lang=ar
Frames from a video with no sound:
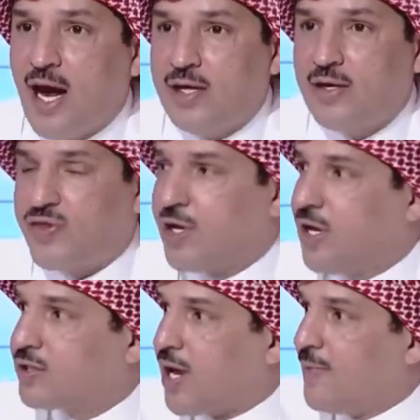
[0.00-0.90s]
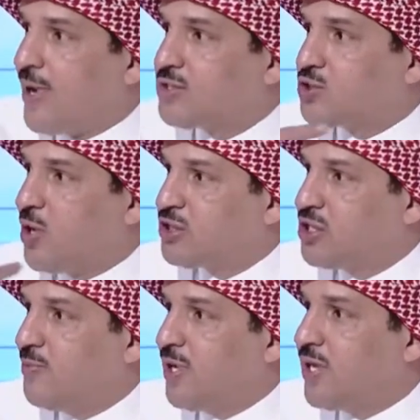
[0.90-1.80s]
يا عيد الثقيل ترى ماجد
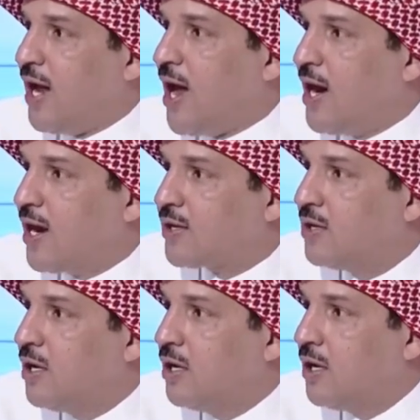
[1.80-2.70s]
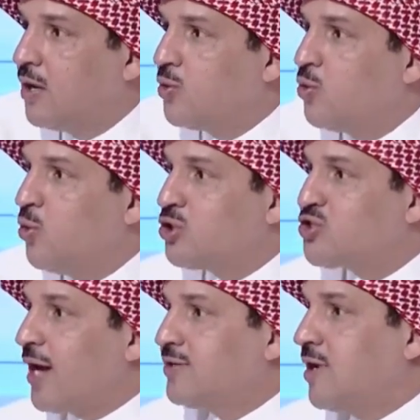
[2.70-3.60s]
توجي مدعي عليك
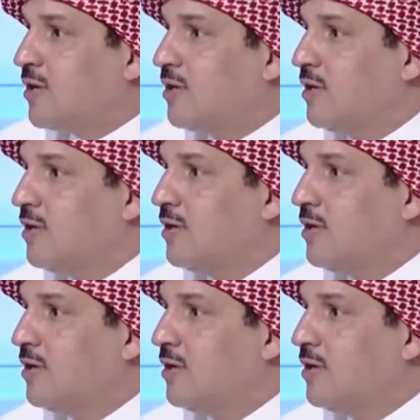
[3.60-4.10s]
وش ردك؟